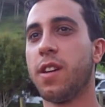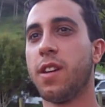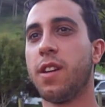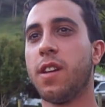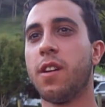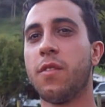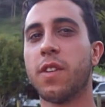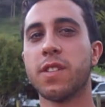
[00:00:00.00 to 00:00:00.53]
e
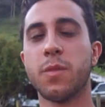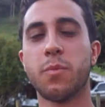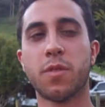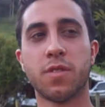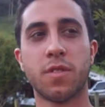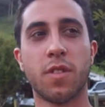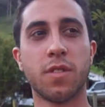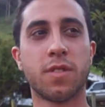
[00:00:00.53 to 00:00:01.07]
não fazer para
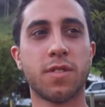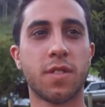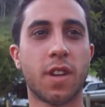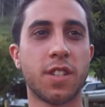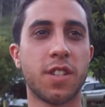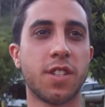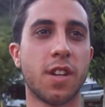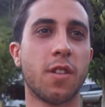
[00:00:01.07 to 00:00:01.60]
os outros o que
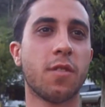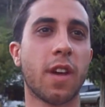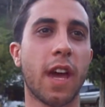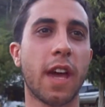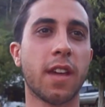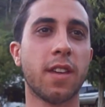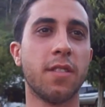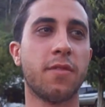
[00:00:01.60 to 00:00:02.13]
a gente não
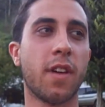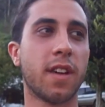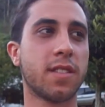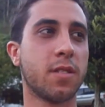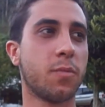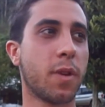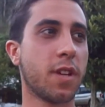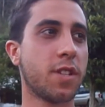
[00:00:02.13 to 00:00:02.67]
quer que
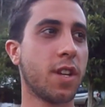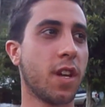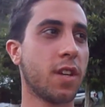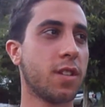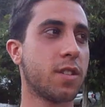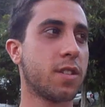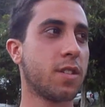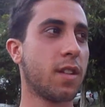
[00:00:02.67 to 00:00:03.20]
façam para a gente.